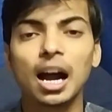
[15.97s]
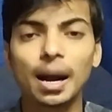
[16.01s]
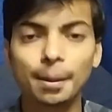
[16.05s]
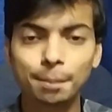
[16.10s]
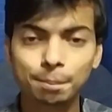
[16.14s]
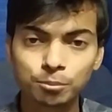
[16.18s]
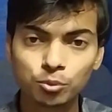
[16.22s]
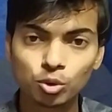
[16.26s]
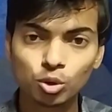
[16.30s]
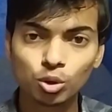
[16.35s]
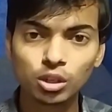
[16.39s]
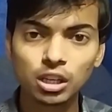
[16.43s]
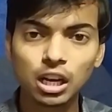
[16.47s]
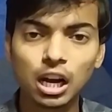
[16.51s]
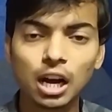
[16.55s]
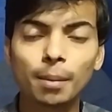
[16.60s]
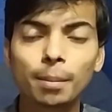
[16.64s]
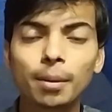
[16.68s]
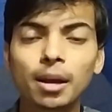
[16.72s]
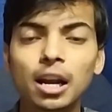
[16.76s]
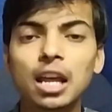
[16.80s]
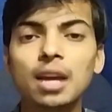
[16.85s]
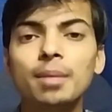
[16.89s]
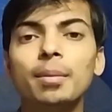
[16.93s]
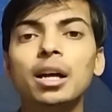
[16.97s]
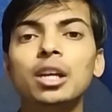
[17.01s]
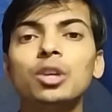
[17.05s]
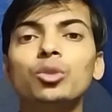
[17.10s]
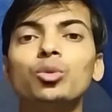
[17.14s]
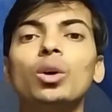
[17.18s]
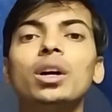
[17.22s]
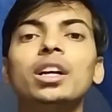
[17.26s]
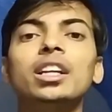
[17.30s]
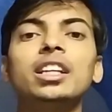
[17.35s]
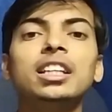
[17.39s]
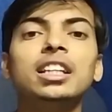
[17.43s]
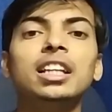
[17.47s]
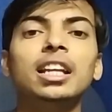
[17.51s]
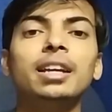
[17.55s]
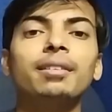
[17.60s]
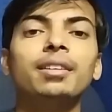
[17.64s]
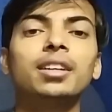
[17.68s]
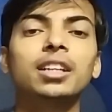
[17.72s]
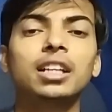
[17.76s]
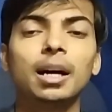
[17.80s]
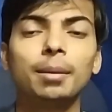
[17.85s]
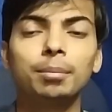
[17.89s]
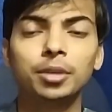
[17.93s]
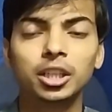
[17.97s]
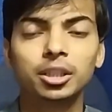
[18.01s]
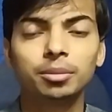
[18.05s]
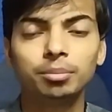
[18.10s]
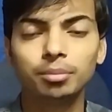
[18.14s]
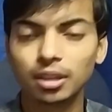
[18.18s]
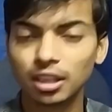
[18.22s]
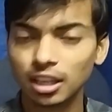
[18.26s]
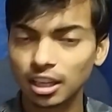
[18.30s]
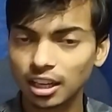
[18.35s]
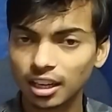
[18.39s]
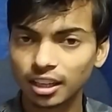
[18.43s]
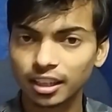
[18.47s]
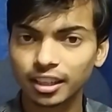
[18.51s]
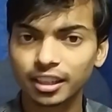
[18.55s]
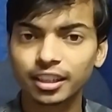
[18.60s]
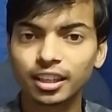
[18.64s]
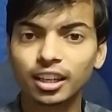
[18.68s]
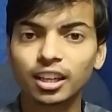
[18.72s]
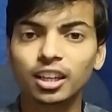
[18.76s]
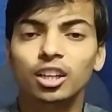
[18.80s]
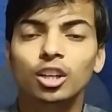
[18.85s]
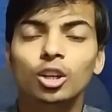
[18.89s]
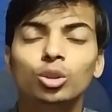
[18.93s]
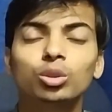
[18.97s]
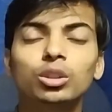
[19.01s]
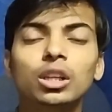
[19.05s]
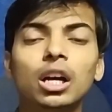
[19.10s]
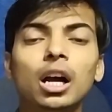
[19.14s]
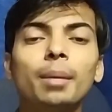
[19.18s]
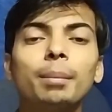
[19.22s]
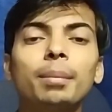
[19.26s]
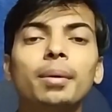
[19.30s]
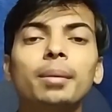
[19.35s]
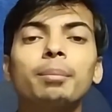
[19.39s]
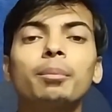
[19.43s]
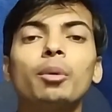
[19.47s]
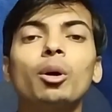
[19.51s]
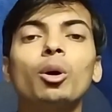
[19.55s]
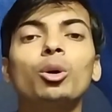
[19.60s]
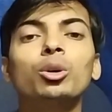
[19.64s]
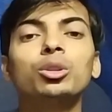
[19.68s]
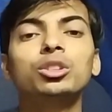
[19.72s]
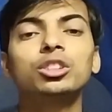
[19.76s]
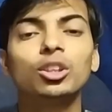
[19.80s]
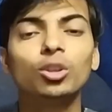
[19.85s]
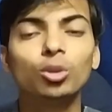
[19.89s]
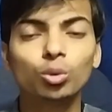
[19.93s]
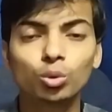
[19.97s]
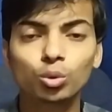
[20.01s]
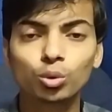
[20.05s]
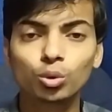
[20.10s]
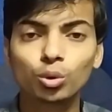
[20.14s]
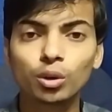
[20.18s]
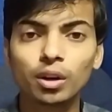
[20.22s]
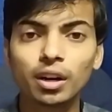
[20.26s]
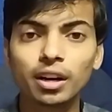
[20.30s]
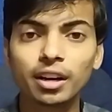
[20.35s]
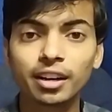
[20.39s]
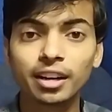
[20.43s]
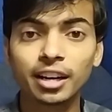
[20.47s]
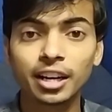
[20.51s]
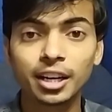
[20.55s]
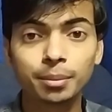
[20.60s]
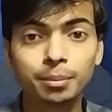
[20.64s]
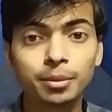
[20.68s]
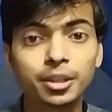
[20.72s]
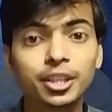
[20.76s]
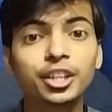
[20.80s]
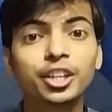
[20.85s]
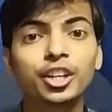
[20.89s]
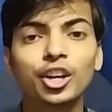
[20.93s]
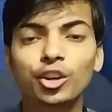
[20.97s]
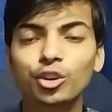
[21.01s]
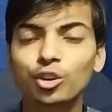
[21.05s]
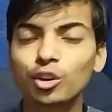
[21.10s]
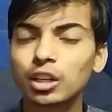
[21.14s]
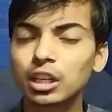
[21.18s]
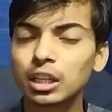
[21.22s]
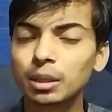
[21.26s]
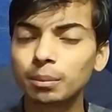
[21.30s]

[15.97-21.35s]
आपको यहाँ पर एम आई वाई का अपडेट मिलने लगेगा तो यहाँ पर बहुत से लोगों को रेडमी के